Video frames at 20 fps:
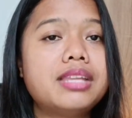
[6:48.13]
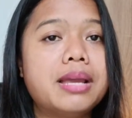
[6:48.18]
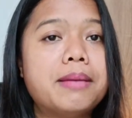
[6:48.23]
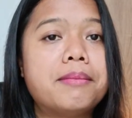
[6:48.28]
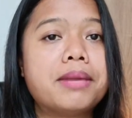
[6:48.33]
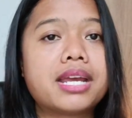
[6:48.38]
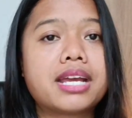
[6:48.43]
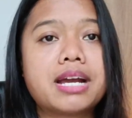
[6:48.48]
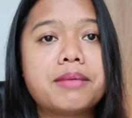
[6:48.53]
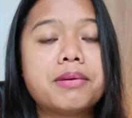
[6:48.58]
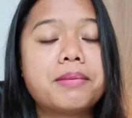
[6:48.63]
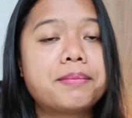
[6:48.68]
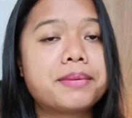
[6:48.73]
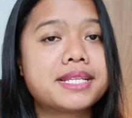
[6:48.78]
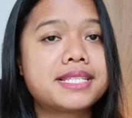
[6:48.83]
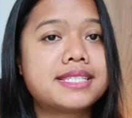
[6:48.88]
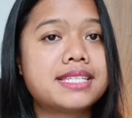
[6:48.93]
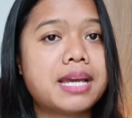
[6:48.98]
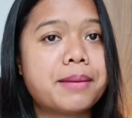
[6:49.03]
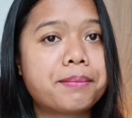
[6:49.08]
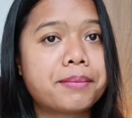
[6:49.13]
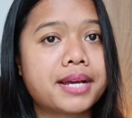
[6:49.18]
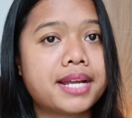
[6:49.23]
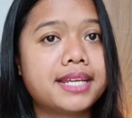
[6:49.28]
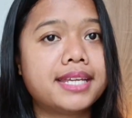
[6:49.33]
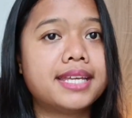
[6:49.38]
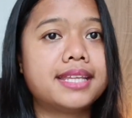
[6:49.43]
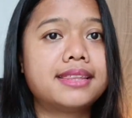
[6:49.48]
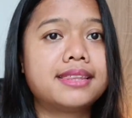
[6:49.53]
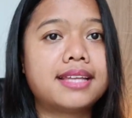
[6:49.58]
Mereka
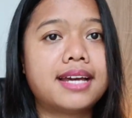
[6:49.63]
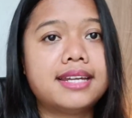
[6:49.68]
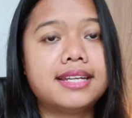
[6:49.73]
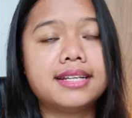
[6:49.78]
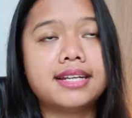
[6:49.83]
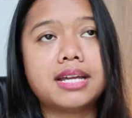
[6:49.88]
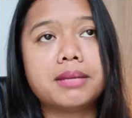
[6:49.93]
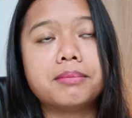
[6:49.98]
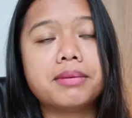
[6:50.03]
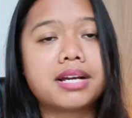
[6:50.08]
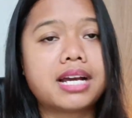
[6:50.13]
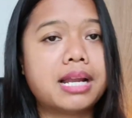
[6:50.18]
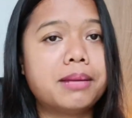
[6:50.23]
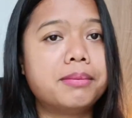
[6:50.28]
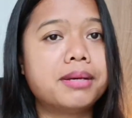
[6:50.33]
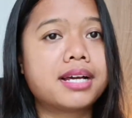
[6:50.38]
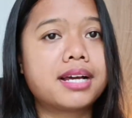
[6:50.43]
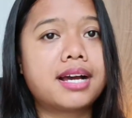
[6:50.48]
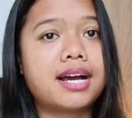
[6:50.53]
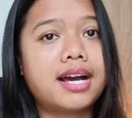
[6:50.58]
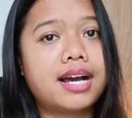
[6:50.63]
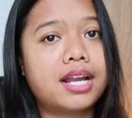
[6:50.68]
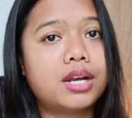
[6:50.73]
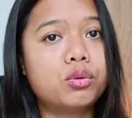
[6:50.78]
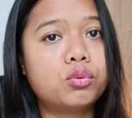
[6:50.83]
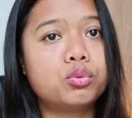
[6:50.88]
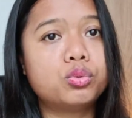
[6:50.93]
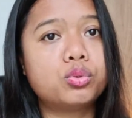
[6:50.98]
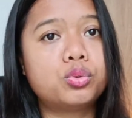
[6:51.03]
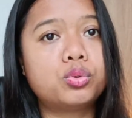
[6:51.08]
mempersiapkan kita dengan
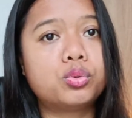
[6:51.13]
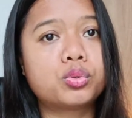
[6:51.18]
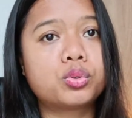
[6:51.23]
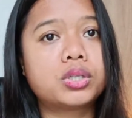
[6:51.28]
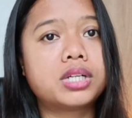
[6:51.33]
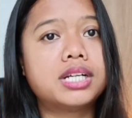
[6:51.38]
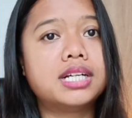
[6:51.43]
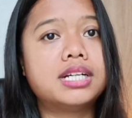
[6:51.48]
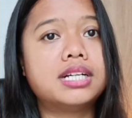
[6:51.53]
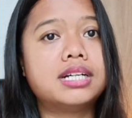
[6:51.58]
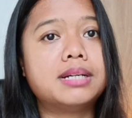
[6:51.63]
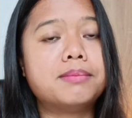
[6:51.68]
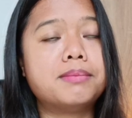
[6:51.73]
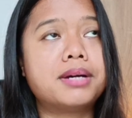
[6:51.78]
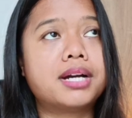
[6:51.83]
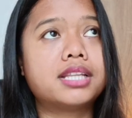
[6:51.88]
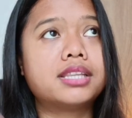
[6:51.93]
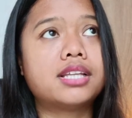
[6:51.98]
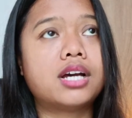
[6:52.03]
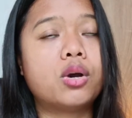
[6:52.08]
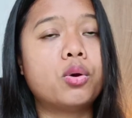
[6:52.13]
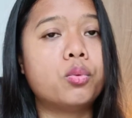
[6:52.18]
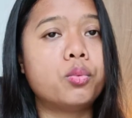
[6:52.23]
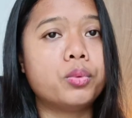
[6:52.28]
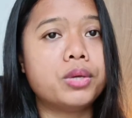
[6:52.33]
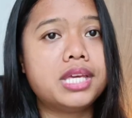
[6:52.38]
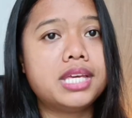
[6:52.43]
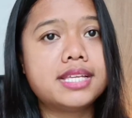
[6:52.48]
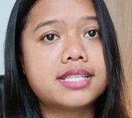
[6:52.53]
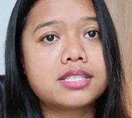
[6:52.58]
bekal-bekal untuk uh,
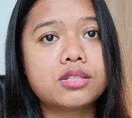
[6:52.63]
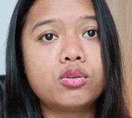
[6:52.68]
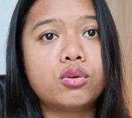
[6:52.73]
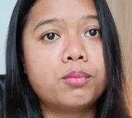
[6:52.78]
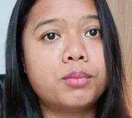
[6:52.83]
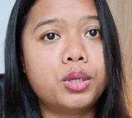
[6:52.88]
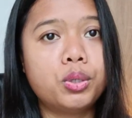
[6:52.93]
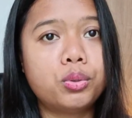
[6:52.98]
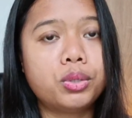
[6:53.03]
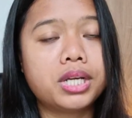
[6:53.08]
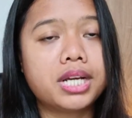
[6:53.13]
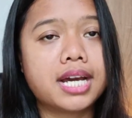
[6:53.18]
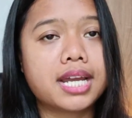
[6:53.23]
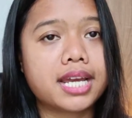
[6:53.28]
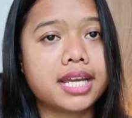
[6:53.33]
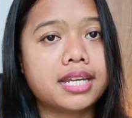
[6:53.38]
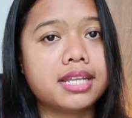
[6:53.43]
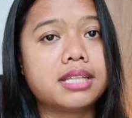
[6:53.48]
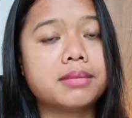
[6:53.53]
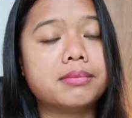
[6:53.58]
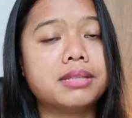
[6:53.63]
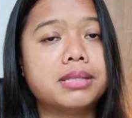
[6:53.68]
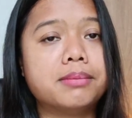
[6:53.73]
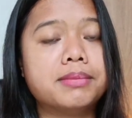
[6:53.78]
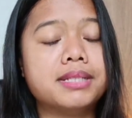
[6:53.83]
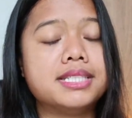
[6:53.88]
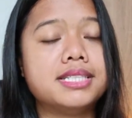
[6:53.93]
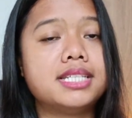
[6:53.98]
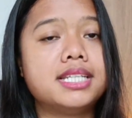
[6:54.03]
mengetahui seluk-beluk negara ini teman-teman.